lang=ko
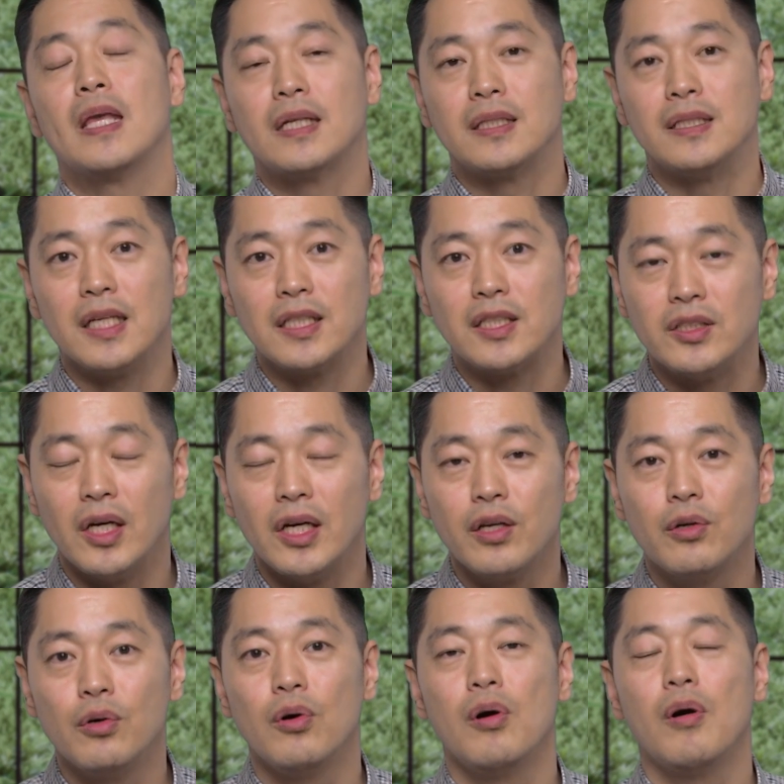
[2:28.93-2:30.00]
그냥
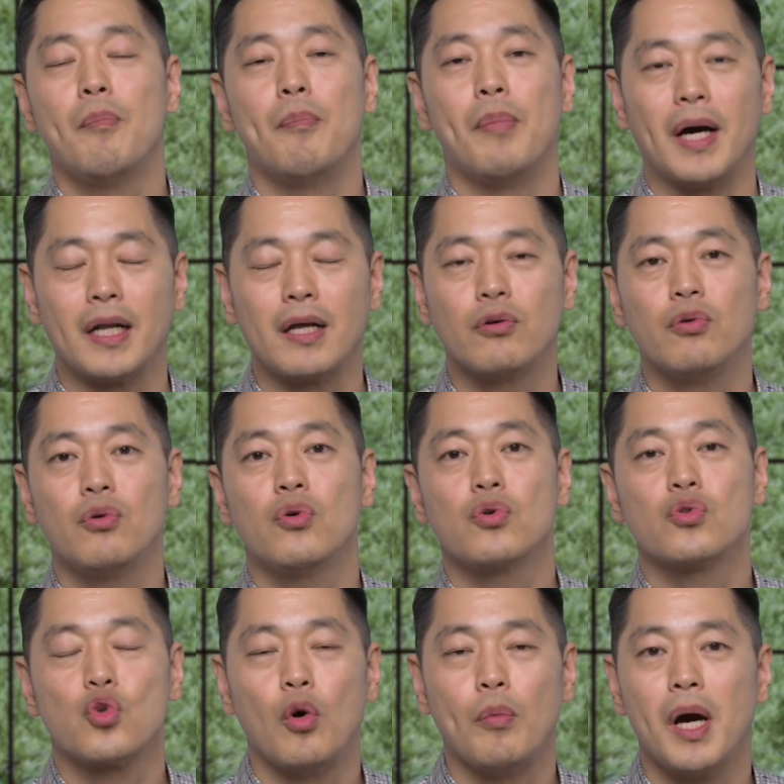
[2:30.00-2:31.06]
기다리고 바라고
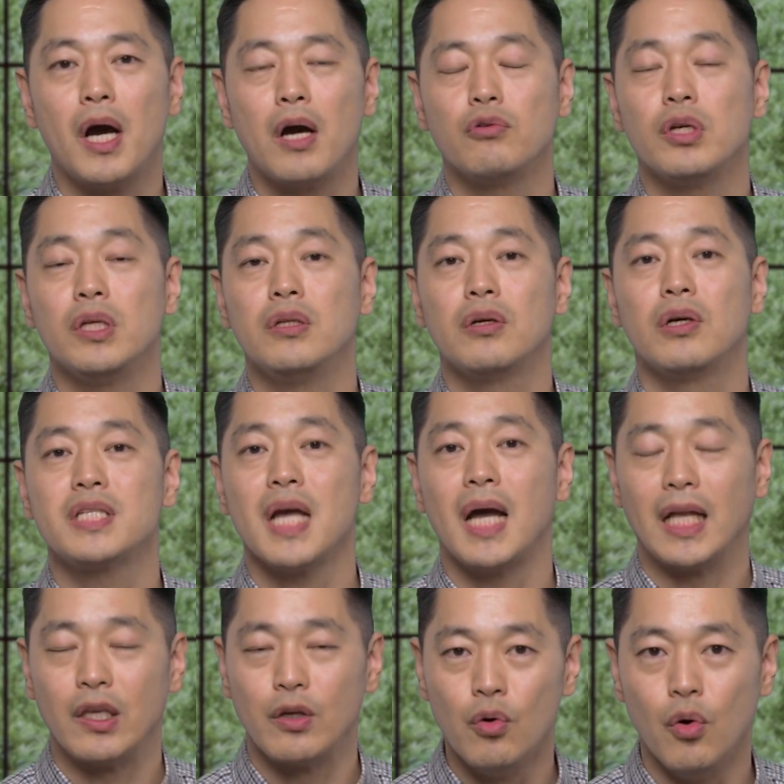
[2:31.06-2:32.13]
소망하고 있는 것이
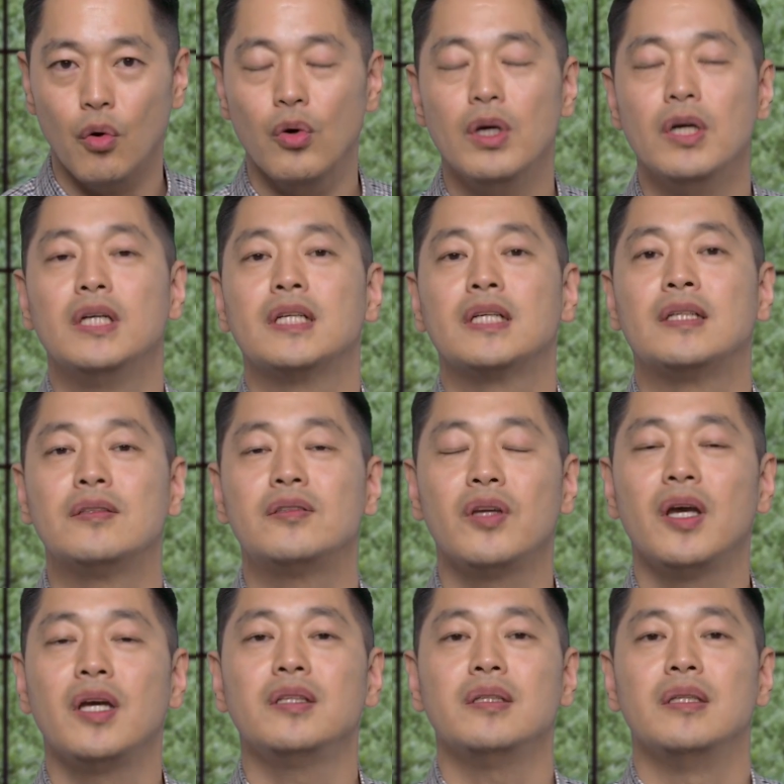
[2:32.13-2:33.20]
아니고,
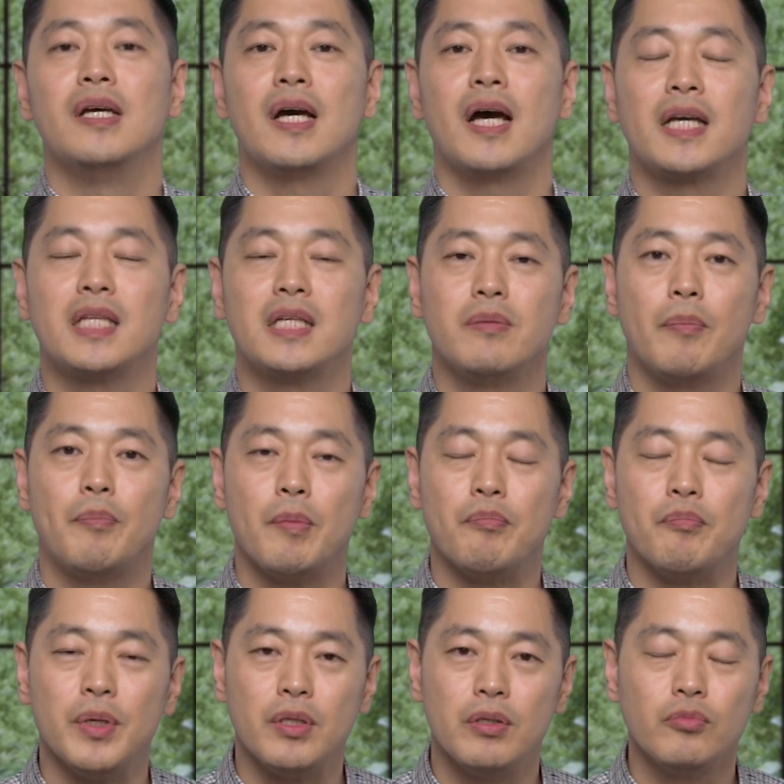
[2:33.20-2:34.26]
그때에는 하나님 앞에
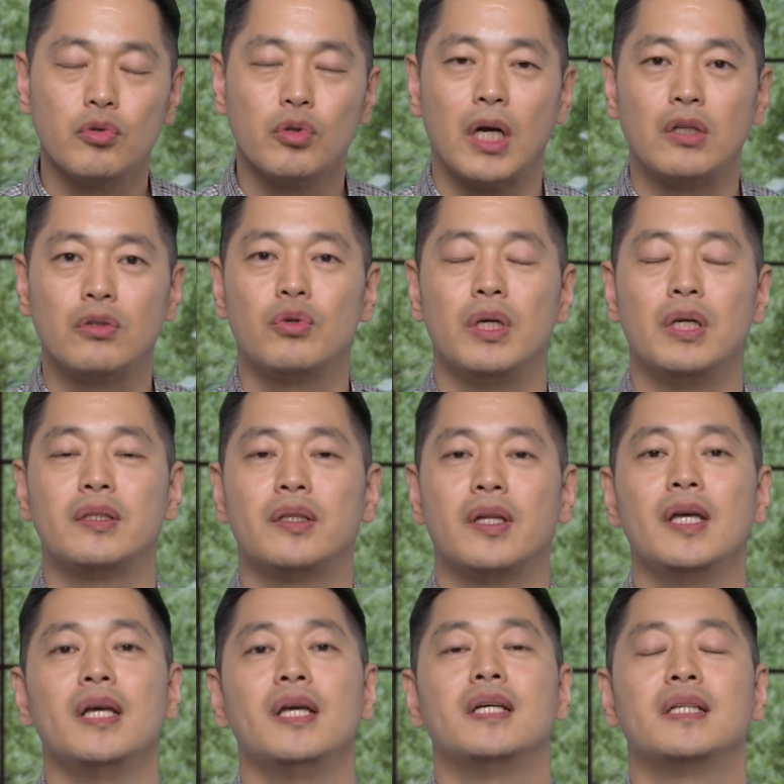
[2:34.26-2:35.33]
믿음으로 간구할
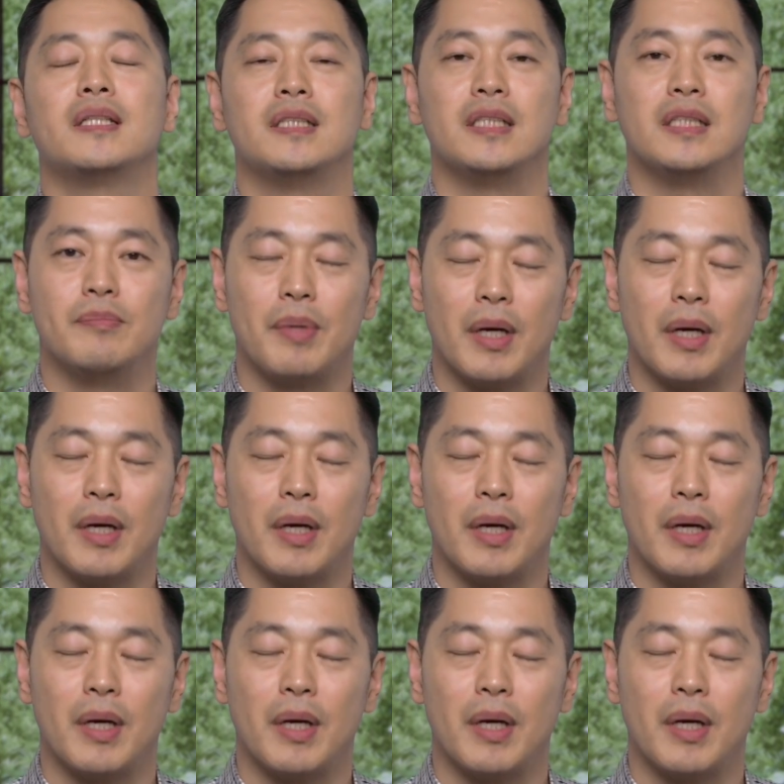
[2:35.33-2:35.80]
때 그 일은